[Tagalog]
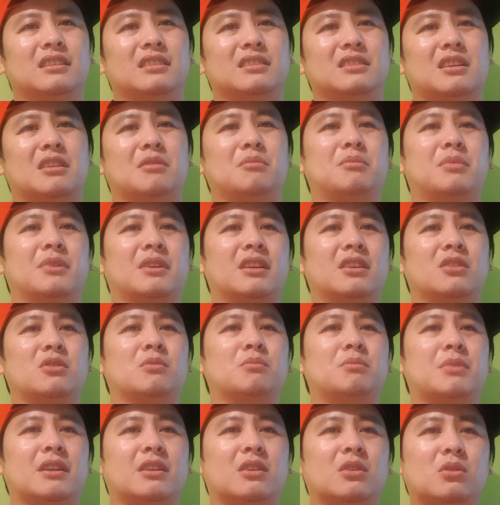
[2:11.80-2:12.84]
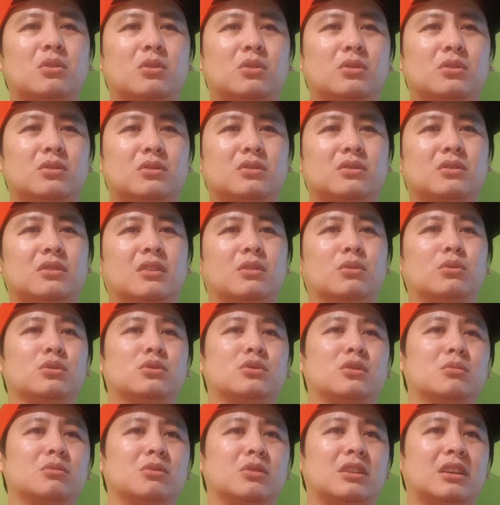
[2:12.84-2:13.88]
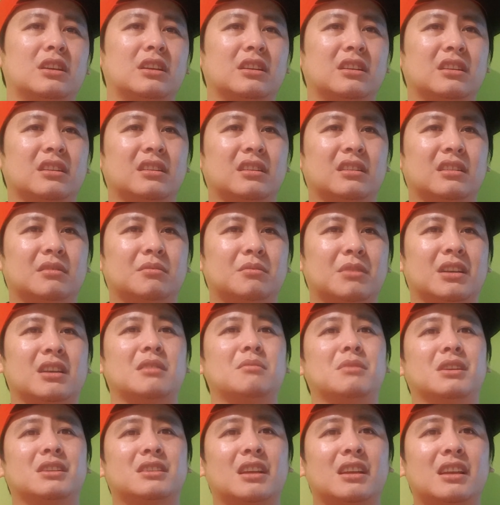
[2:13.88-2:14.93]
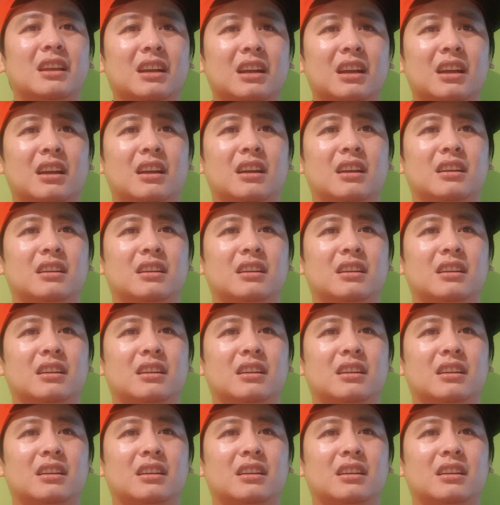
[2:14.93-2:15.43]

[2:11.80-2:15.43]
Siyempre, yung panahon na gusto mo ding maging masaya ka.